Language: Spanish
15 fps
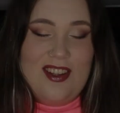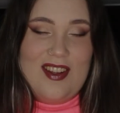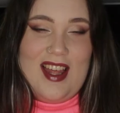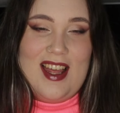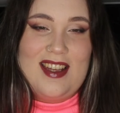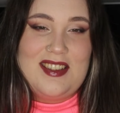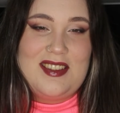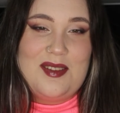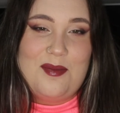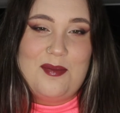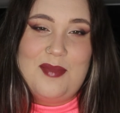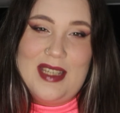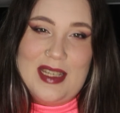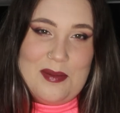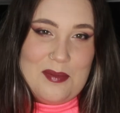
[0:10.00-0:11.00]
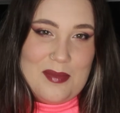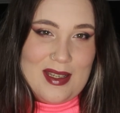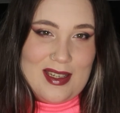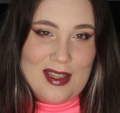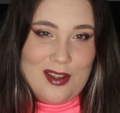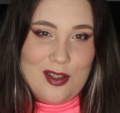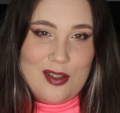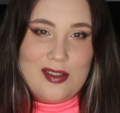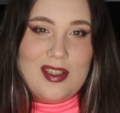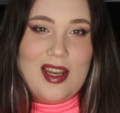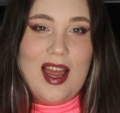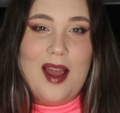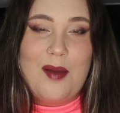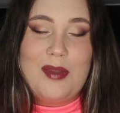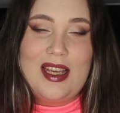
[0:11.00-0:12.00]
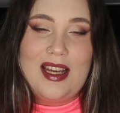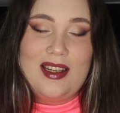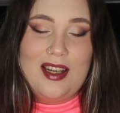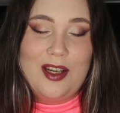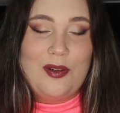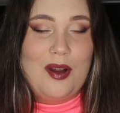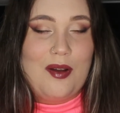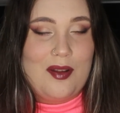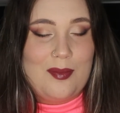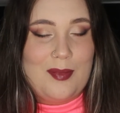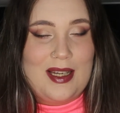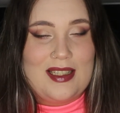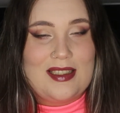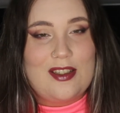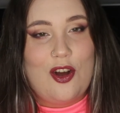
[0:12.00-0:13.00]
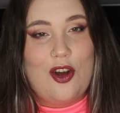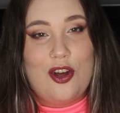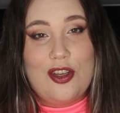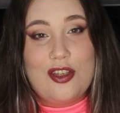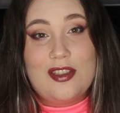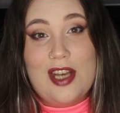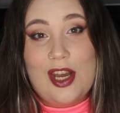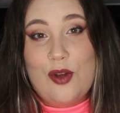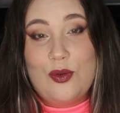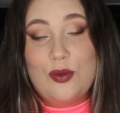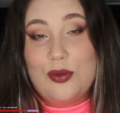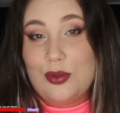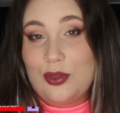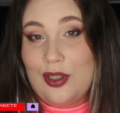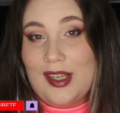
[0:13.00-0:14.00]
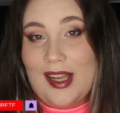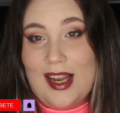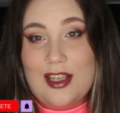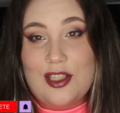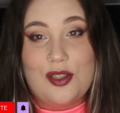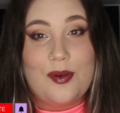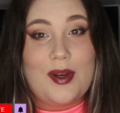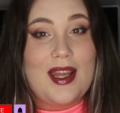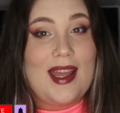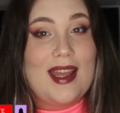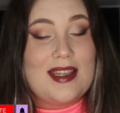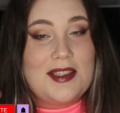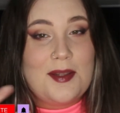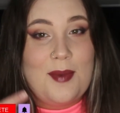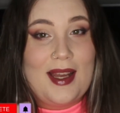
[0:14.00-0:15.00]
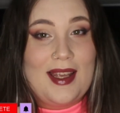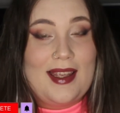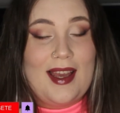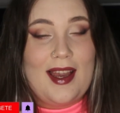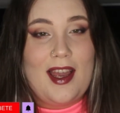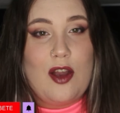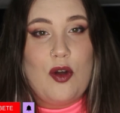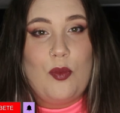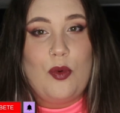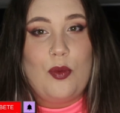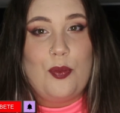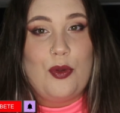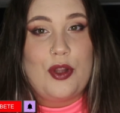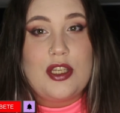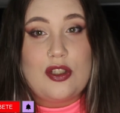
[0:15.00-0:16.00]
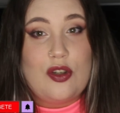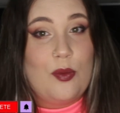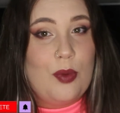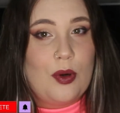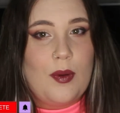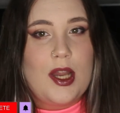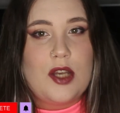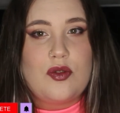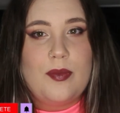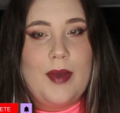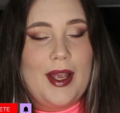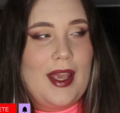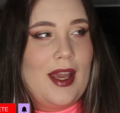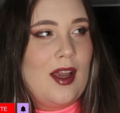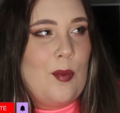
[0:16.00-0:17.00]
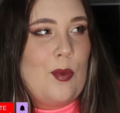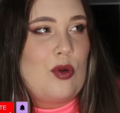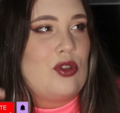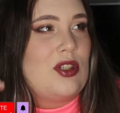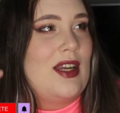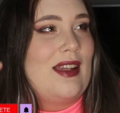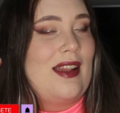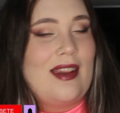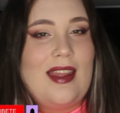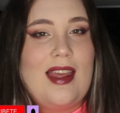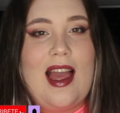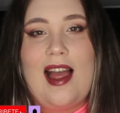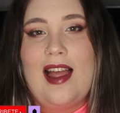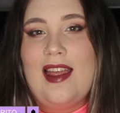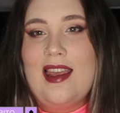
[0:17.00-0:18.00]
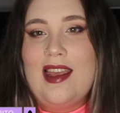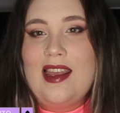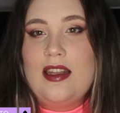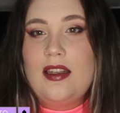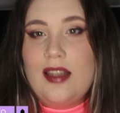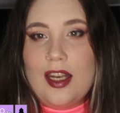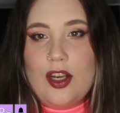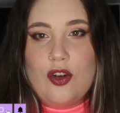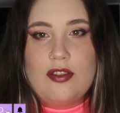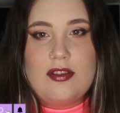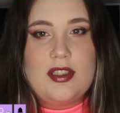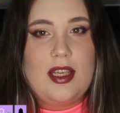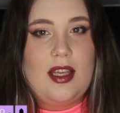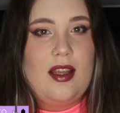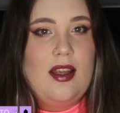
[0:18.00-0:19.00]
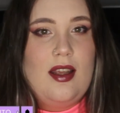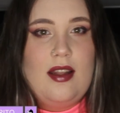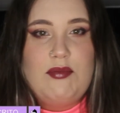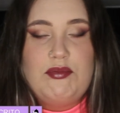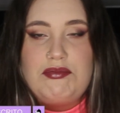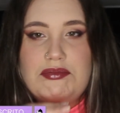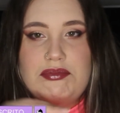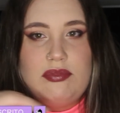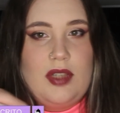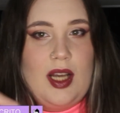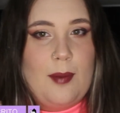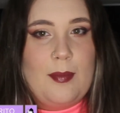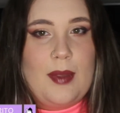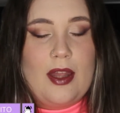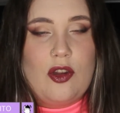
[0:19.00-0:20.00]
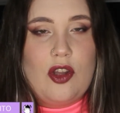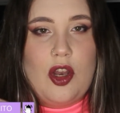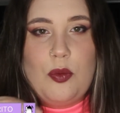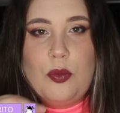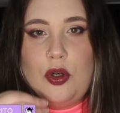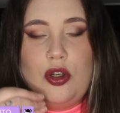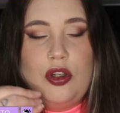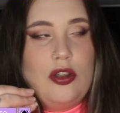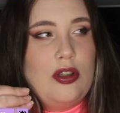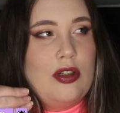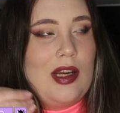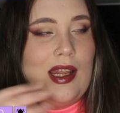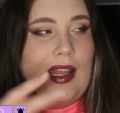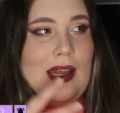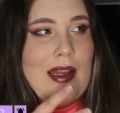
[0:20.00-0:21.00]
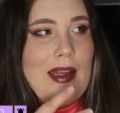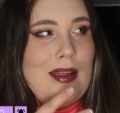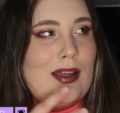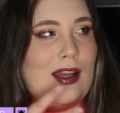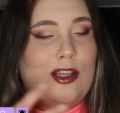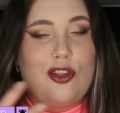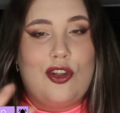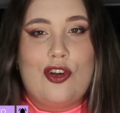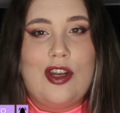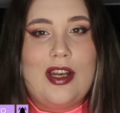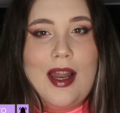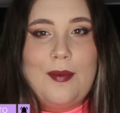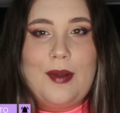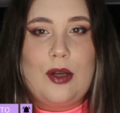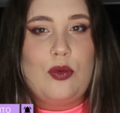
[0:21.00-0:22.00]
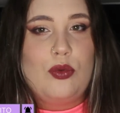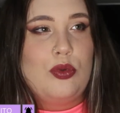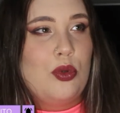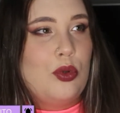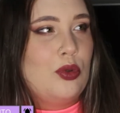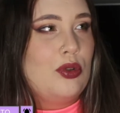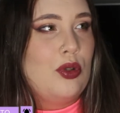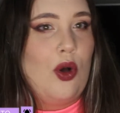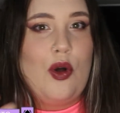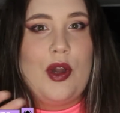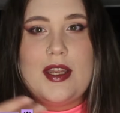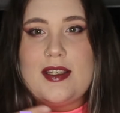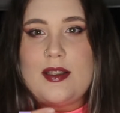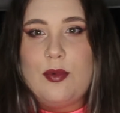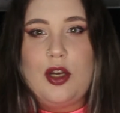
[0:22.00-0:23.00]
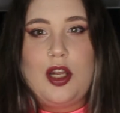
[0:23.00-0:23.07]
todas, bienvenidos a mi canal una vez más Hoy os traigo un tutorial sobre este maquillaje Como podéis comprobar es un maquillaje que puedes usar de día, de noche Cambiando a lo mejor eh, el tono del labial un nude o este por